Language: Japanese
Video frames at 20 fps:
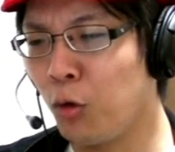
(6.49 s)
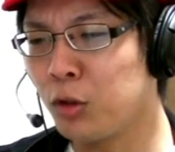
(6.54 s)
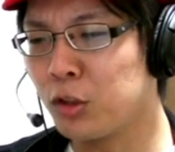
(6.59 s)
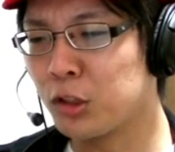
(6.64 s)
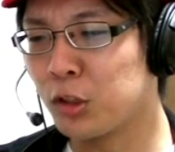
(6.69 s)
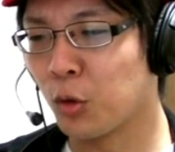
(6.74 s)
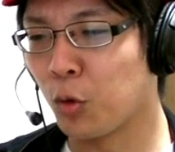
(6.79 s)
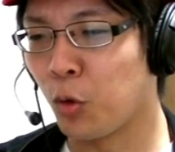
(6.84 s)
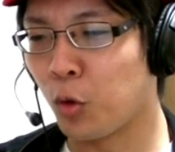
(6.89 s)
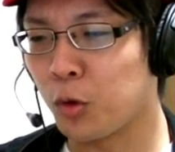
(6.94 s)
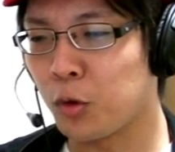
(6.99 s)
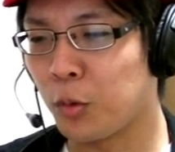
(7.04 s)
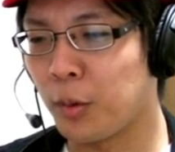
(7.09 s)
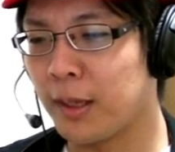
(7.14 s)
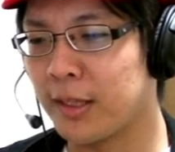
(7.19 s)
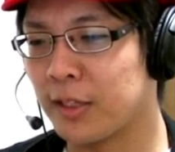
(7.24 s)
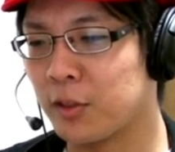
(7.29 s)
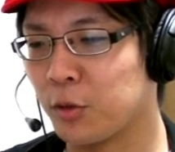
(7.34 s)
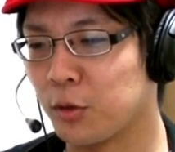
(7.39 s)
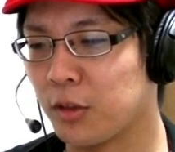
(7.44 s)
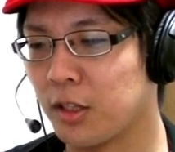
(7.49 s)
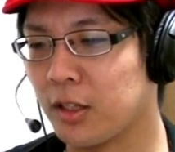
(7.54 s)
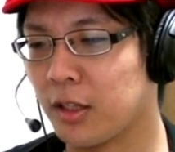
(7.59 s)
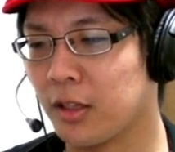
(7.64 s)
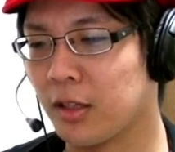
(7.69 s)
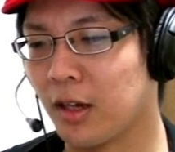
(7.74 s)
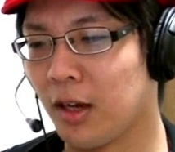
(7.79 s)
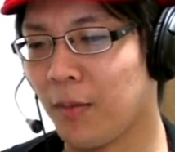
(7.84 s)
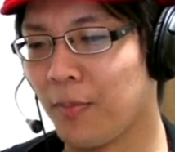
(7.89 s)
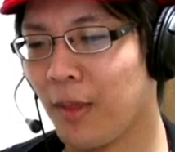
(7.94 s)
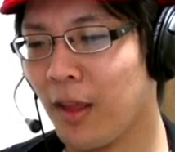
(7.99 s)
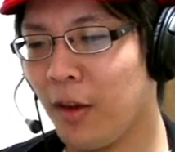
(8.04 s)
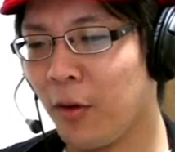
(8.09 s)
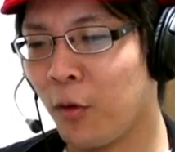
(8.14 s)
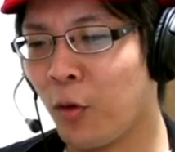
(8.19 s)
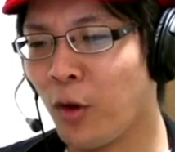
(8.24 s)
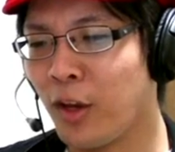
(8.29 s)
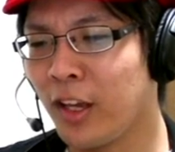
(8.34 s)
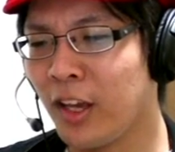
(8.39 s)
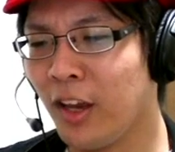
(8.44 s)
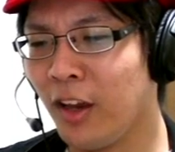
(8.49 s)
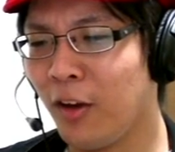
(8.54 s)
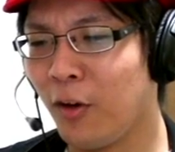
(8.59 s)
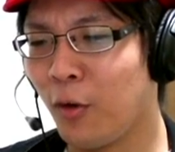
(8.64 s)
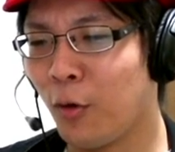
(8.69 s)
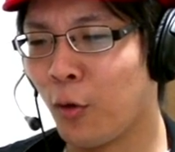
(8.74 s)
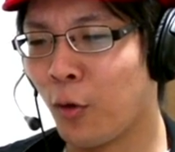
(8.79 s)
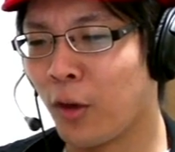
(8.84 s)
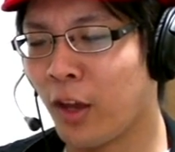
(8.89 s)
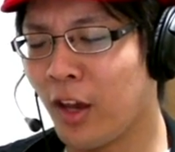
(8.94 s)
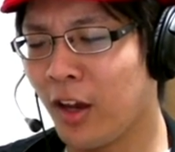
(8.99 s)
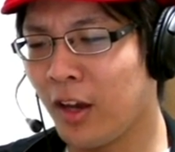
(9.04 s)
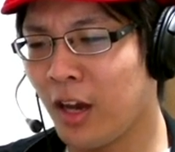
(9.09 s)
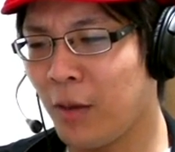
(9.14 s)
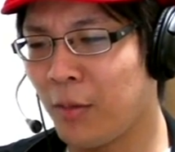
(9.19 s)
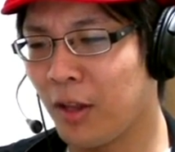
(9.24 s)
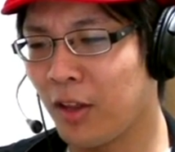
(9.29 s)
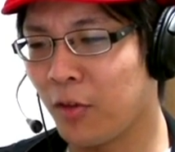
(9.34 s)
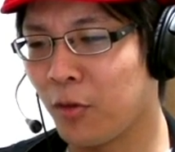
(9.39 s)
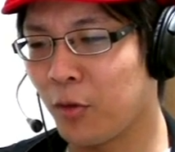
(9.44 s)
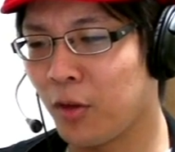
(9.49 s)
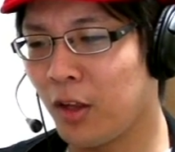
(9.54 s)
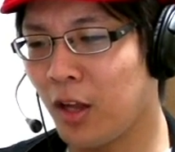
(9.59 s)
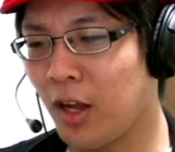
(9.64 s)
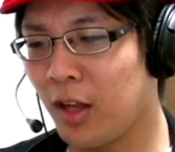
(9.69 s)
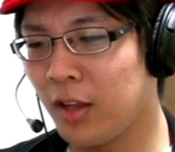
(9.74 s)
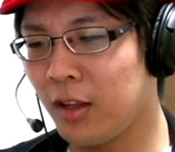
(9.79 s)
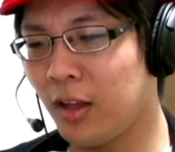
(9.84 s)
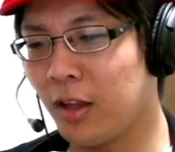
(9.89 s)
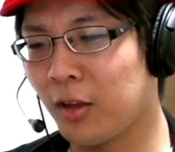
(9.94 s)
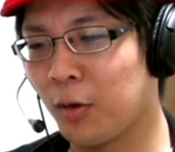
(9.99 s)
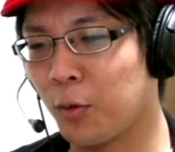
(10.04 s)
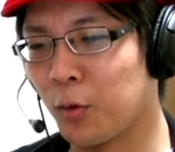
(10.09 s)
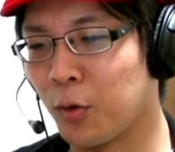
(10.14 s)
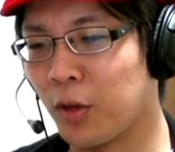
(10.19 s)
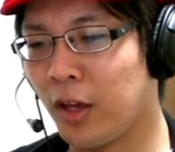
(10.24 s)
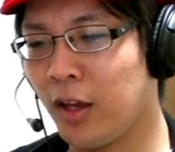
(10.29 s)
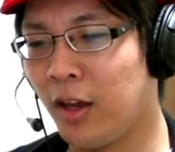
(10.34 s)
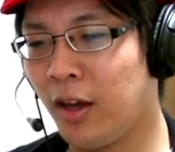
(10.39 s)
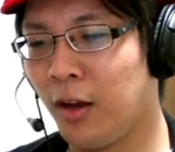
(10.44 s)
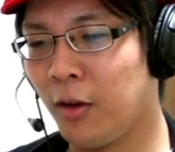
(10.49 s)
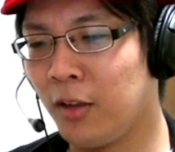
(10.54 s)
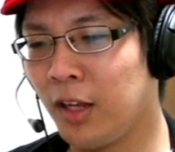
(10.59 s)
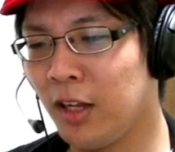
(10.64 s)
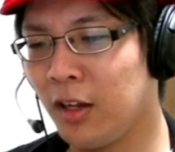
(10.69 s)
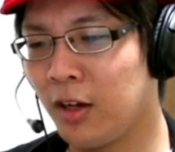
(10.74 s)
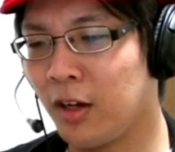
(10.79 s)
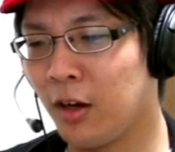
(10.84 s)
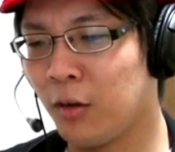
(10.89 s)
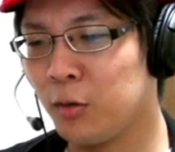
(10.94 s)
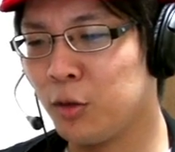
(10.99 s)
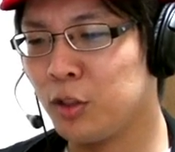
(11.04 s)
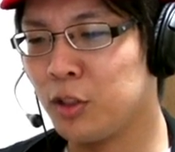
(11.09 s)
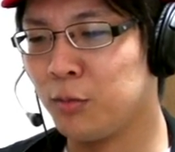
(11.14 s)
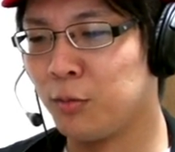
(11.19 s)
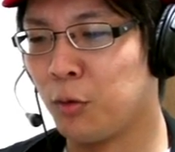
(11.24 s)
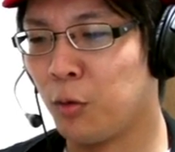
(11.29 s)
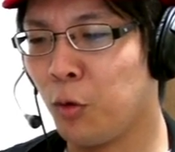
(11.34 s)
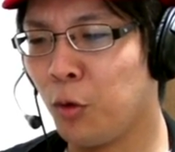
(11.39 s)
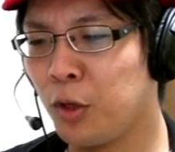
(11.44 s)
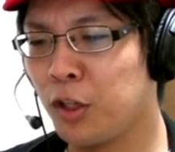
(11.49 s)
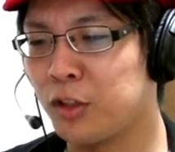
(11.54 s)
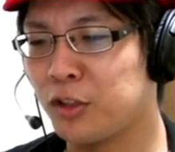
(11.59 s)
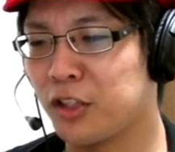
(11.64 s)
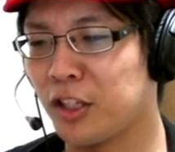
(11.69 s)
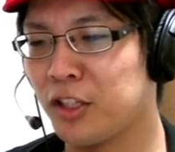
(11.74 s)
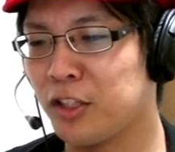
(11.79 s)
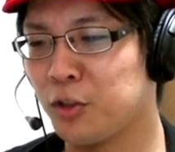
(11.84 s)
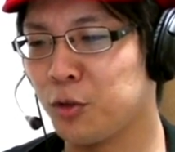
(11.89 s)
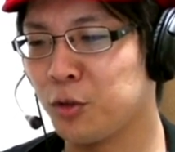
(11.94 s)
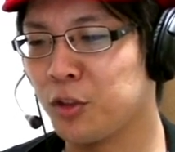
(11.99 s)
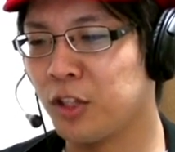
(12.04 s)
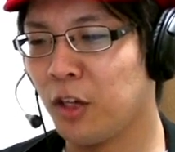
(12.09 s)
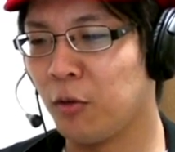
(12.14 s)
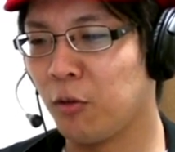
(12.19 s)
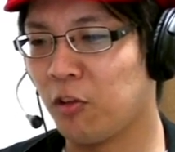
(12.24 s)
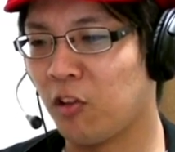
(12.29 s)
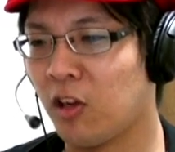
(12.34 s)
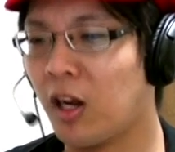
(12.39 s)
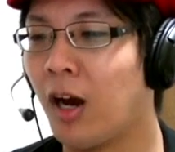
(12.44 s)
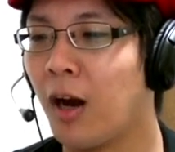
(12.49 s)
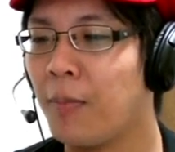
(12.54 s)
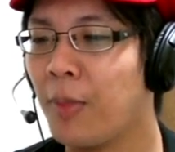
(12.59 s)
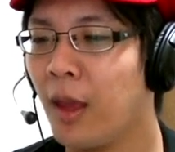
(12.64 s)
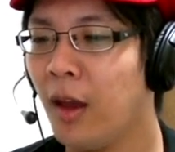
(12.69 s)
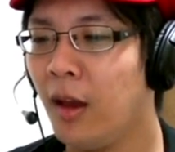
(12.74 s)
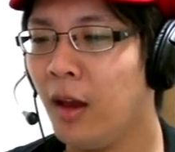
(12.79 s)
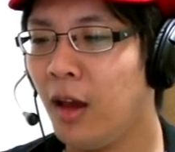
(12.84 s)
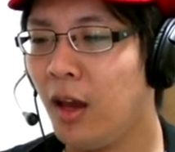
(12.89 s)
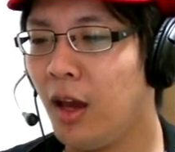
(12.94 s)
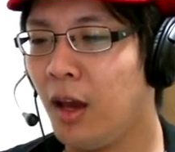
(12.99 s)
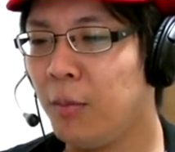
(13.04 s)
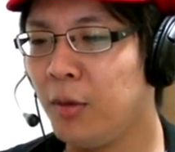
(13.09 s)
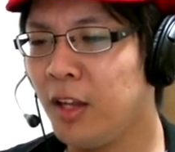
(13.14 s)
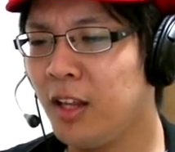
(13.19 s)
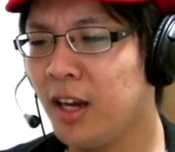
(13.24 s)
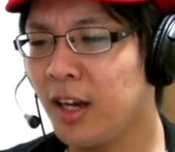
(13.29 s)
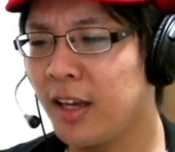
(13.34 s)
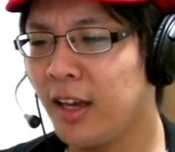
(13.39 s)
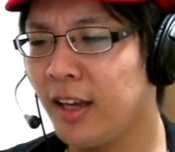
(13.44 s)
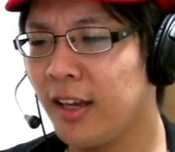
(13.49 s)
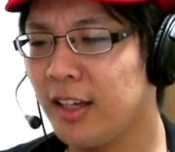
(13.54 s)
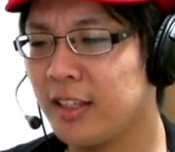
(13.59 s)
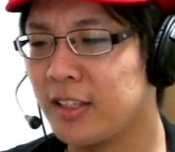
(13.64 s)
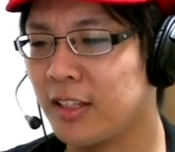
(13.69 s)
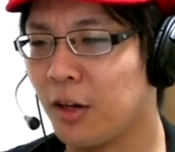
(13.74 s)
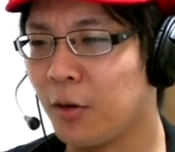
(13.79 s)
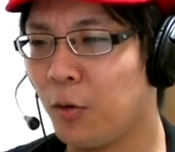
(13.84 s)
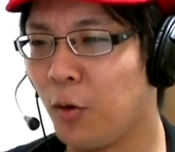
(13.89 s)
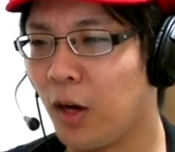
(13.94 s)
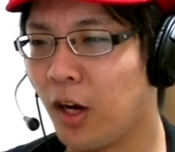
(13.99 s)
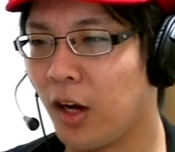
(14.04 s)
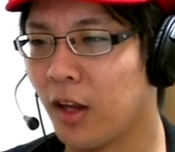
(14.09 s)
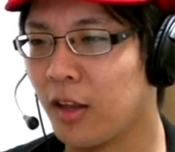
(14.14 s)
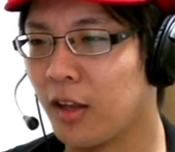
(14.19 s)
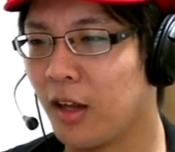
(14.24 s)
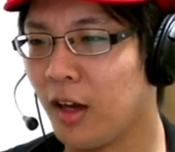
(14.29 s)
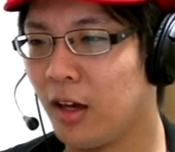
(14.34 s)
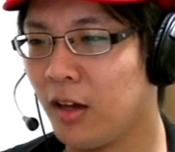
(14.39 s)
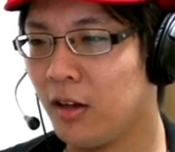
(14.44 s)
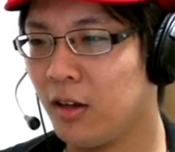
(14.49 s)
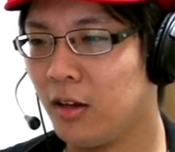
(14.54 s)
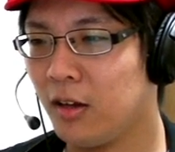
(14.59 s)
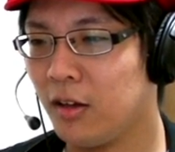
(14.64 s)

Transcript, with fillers: よくぞここまで育てた。コイキングを限界まで育てたことで、何かお主も大きく成長したようじゃな。えー、ブリーダー経験値が5上がった。